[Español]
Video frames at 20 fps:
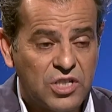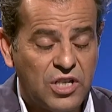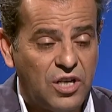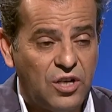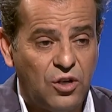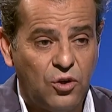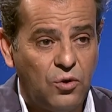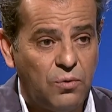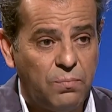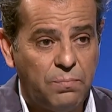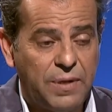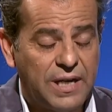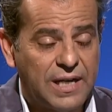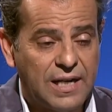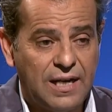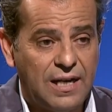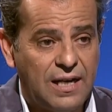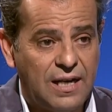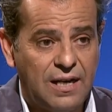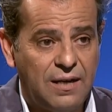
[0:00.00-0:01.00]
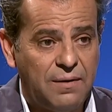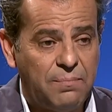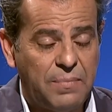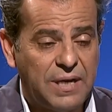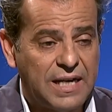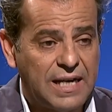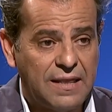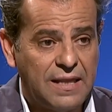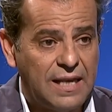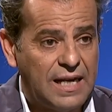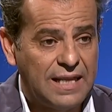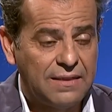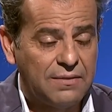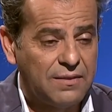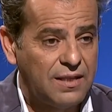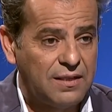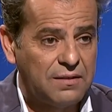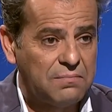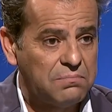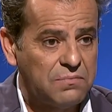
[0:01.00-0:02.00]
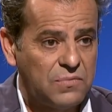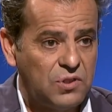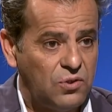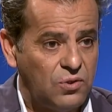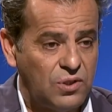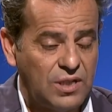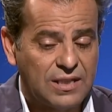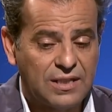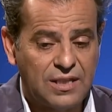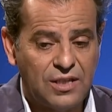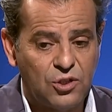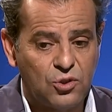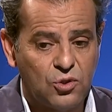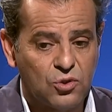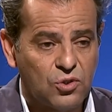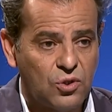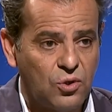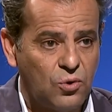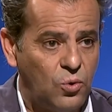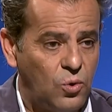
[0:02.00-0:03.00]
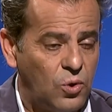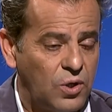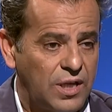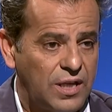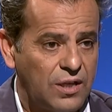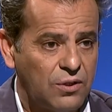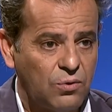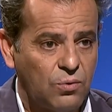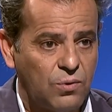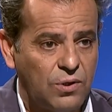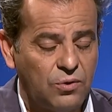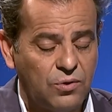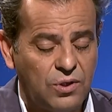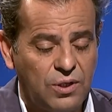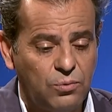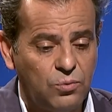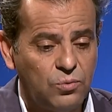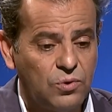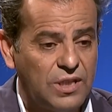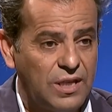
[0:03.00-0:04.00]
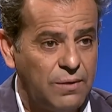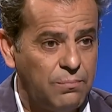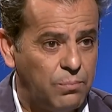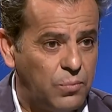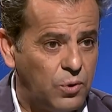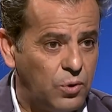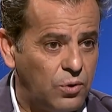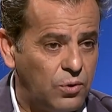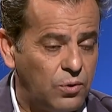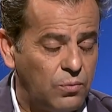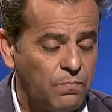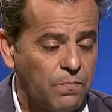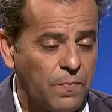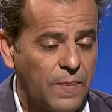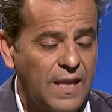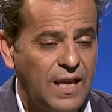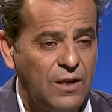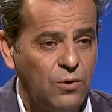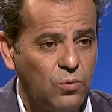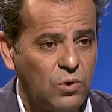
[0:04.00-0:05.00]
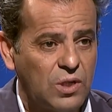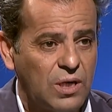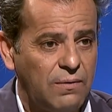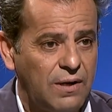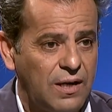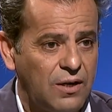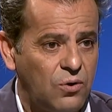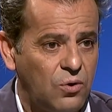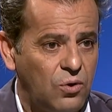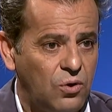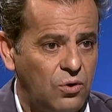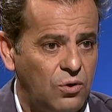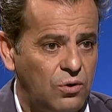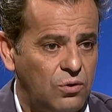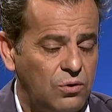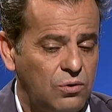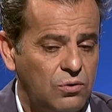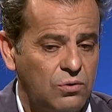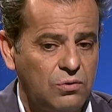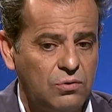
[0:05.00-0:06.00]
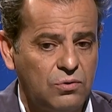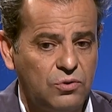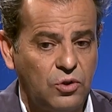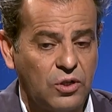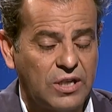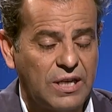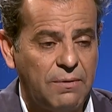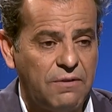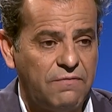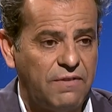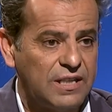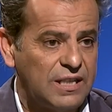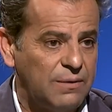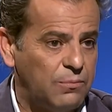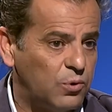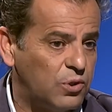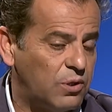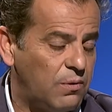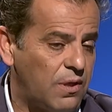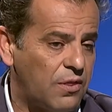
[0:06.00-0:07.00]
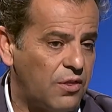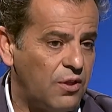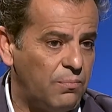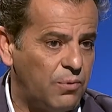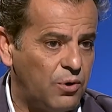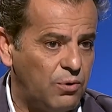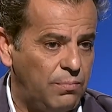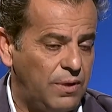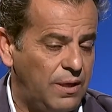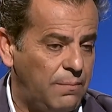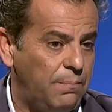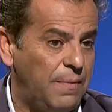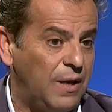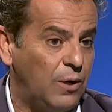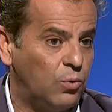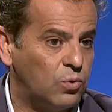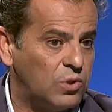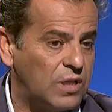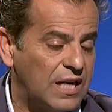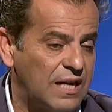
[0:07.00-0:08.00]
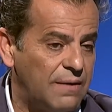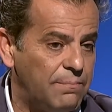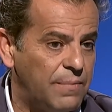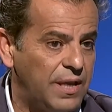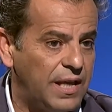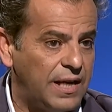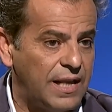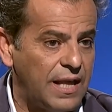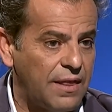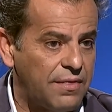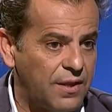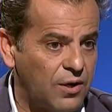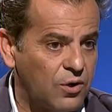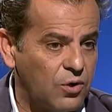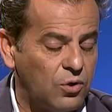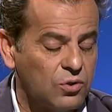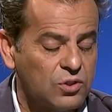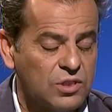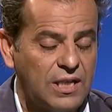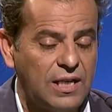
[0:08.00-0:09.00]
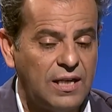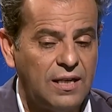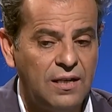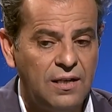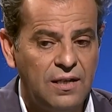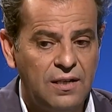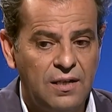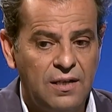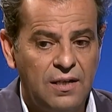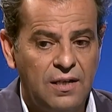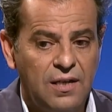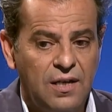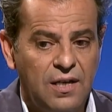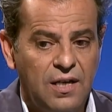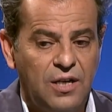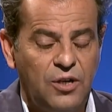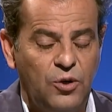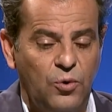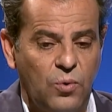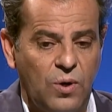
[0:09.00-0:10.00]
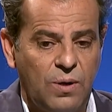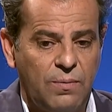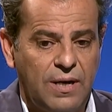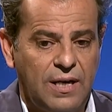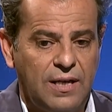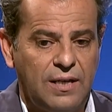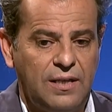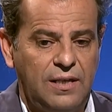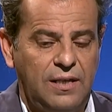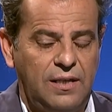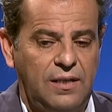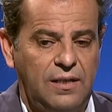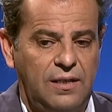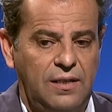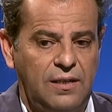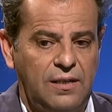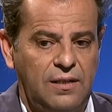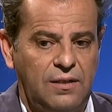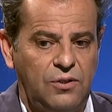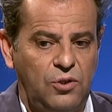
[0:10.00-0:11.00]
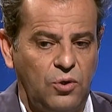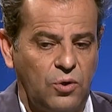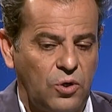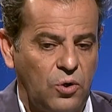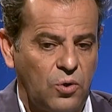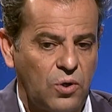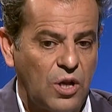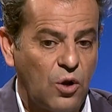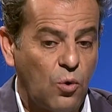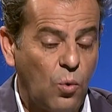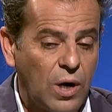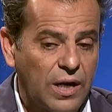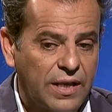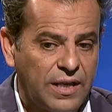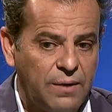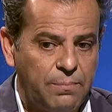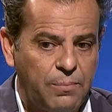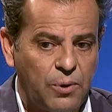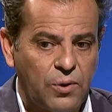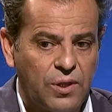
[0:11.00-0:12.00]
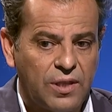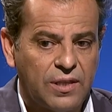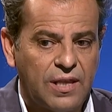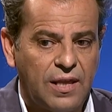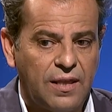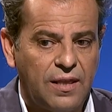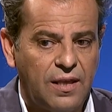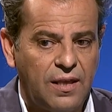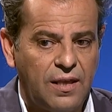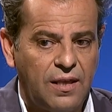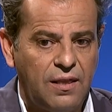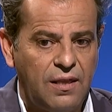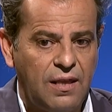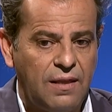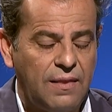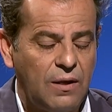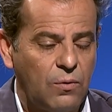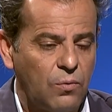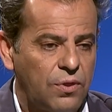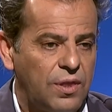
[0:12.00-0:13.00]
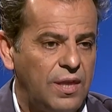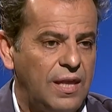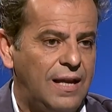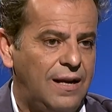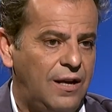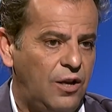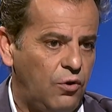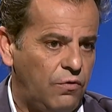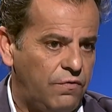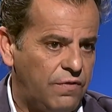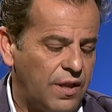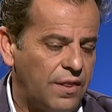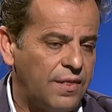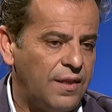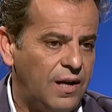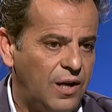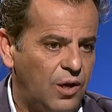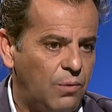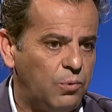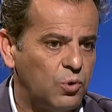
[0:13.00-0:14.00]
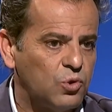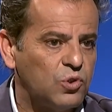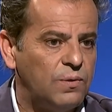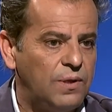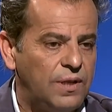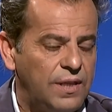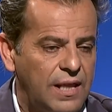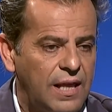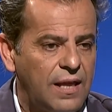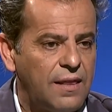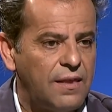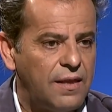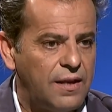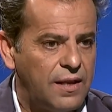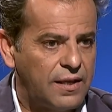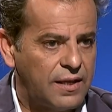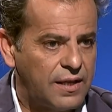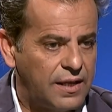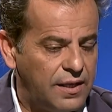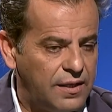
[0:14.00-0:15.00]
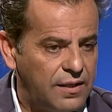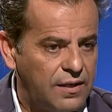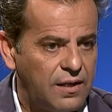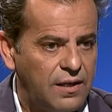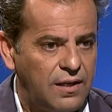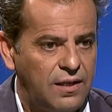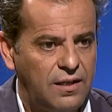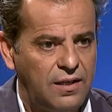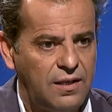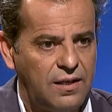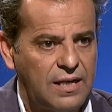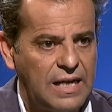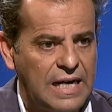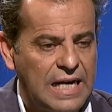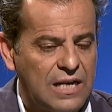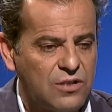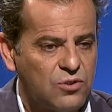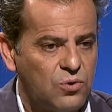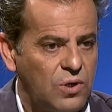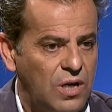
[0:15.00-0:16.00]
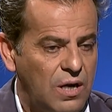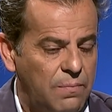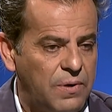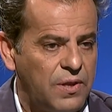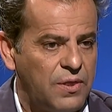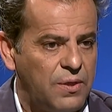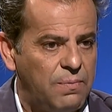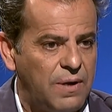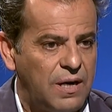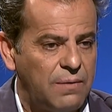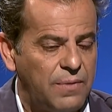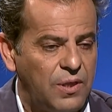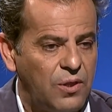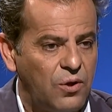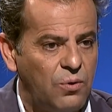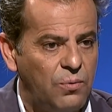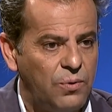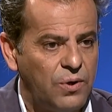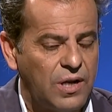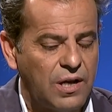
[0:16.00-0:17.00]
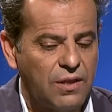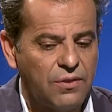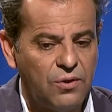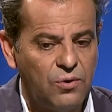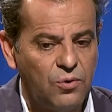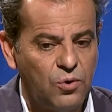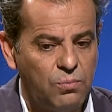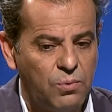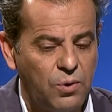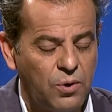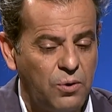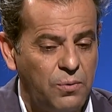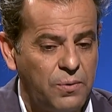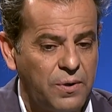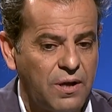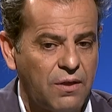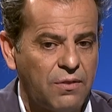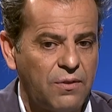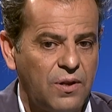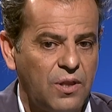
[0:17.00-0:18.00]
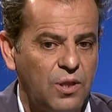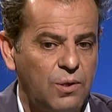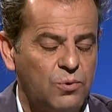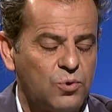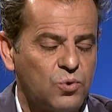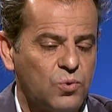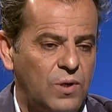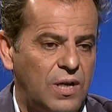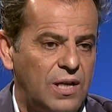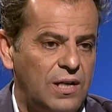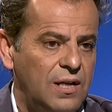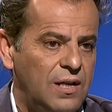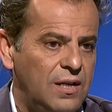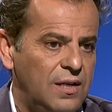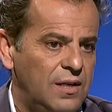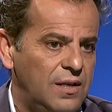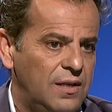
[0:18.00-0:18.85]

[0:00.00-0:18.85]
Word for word: echado para, para adelante. Yo ya te he dicho, soy culo inquieto. Cuando llevo un tiempo en un trabajo, no es que me falte motivación, pero me, gusta cambiar y hacer cosas nuevas. Y yo creo que cualquier periodista de, de Andalucía le ofrece la posibilidad de dirigir eh, Canal Sur, que es el principal medio de comunicación, grupo de comunicación audiovisual,